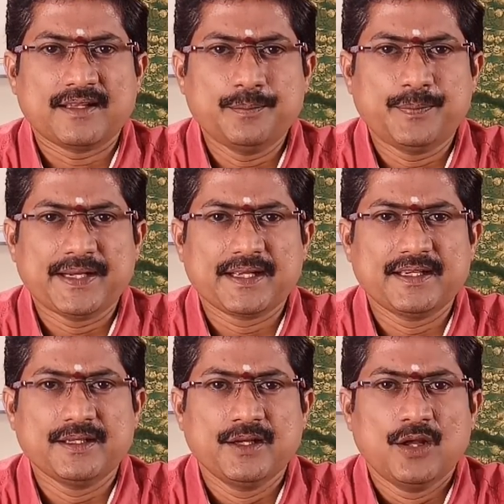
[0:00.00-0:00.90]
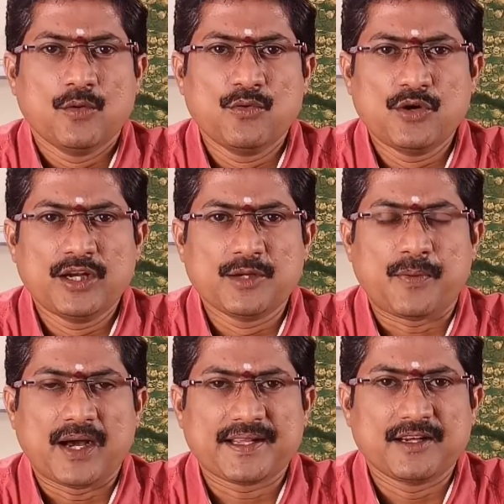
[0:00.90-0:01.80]
அதன் பிறகு
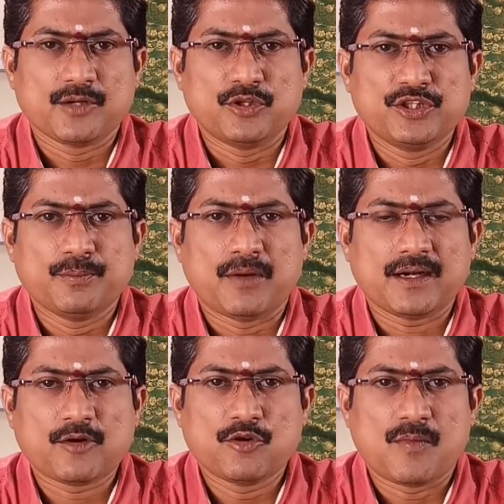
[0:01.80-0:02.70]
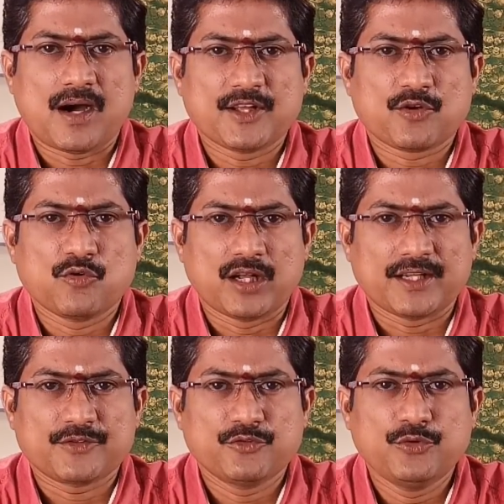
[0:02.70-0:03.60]
உங்களுக்கு பார்க்கின்ற பொழுது மற்றொரு
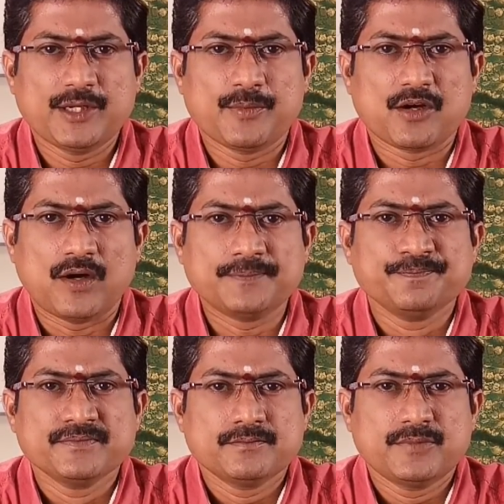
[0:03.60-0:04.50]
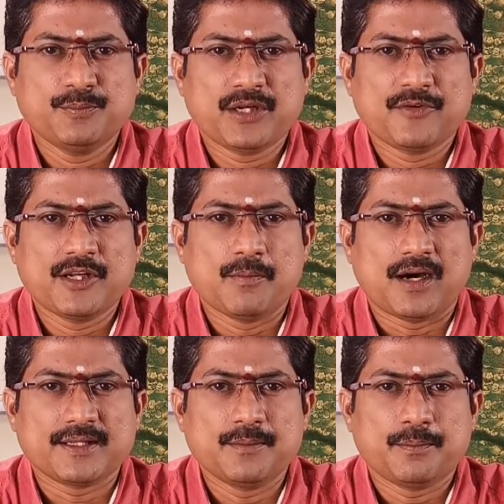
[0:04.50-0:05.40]
மாதக்கோளான சூரிய பகவான் பிப்ரவரி
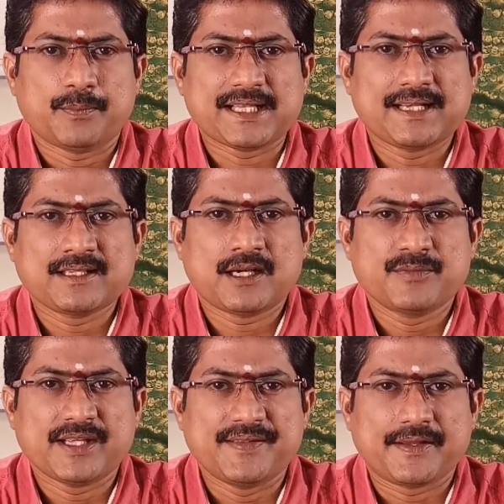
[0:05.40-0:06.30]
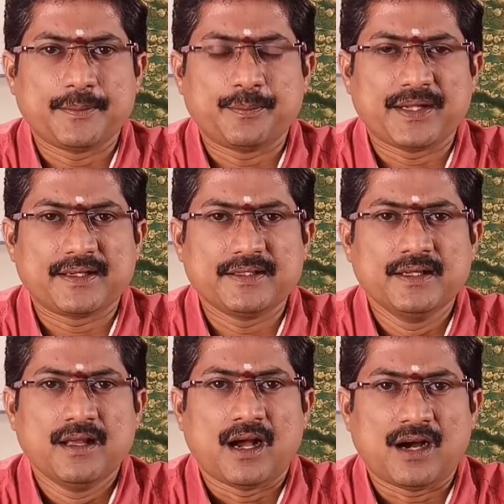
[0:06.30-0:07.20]
மாதம் பதினைஞ்சாம் தேதிக்கு
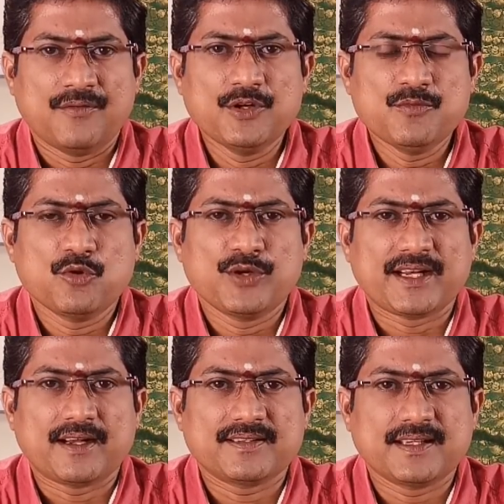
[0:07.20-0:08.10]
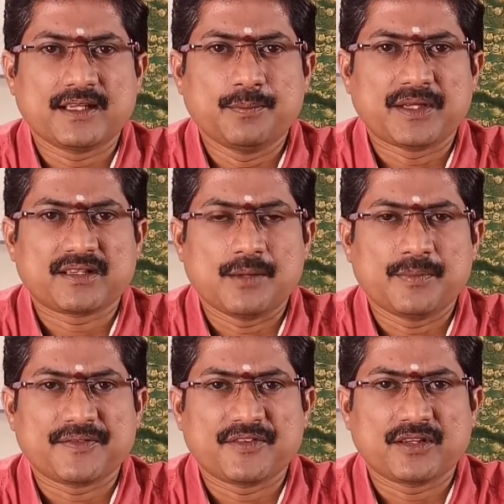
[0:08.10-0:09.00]
பிறகு அவரும் உங்களுடைய ராசிக்கு
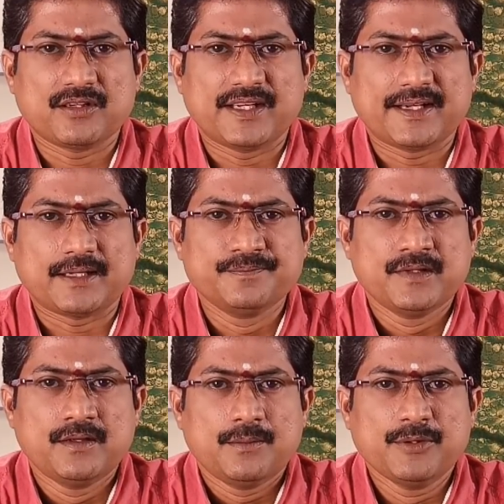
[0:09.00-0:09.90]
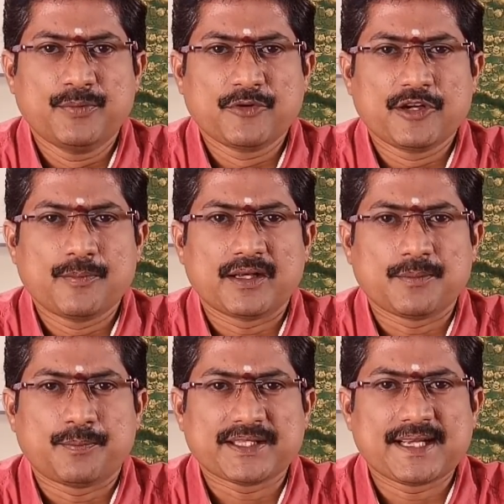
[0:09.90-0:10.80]
பத்தாம் இடத்துக்கு வருகிறார் பிப்ரவரி பிப்ரவரி
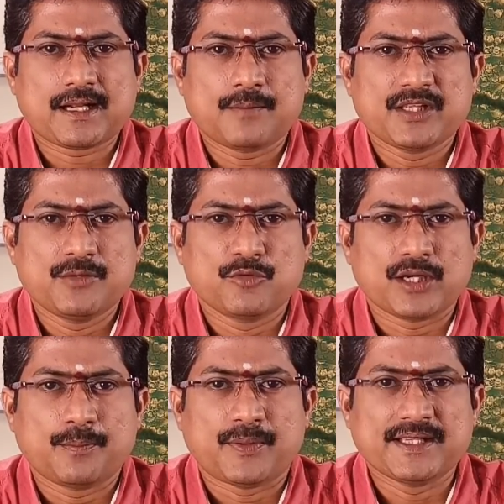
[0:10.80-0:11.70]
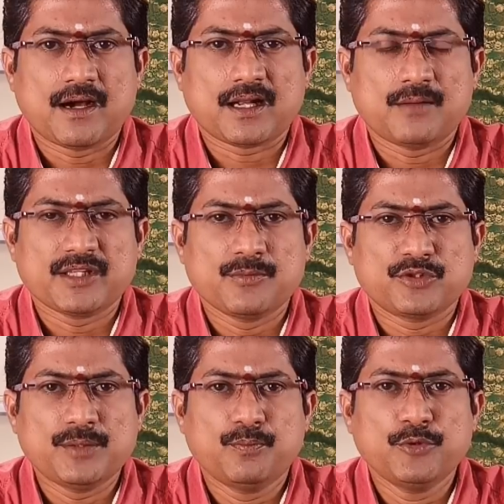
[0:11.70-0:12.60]
மாதம் பதினேழாம் தேதி முதல் பதினாறாம்
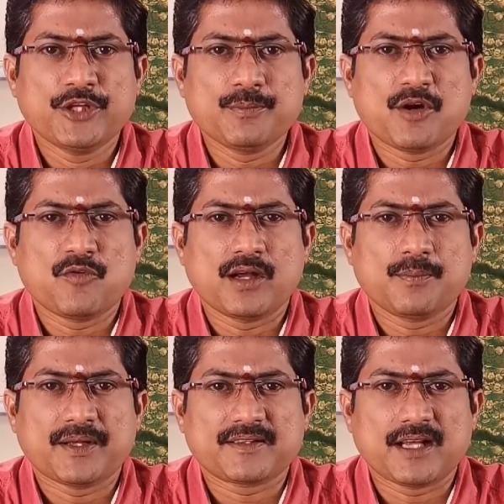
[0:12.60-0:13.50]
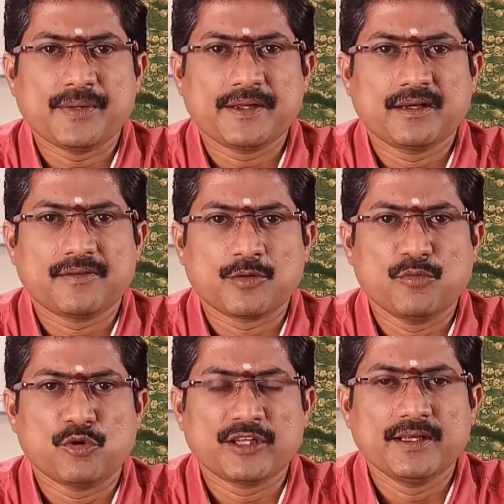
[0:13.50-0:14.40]
தேதி முதல் புதன் பகவான் பத்தாம் எடுக்க
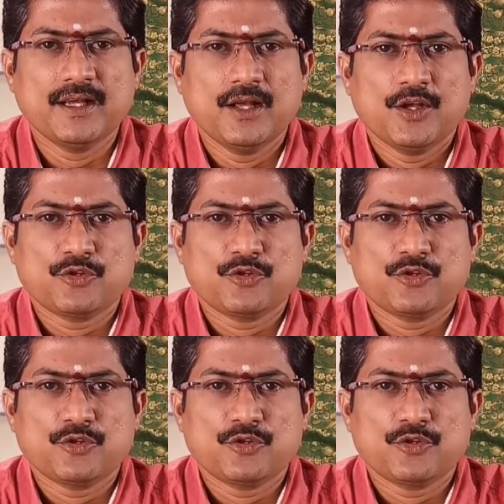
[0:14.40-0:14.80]
வரும்பொழுது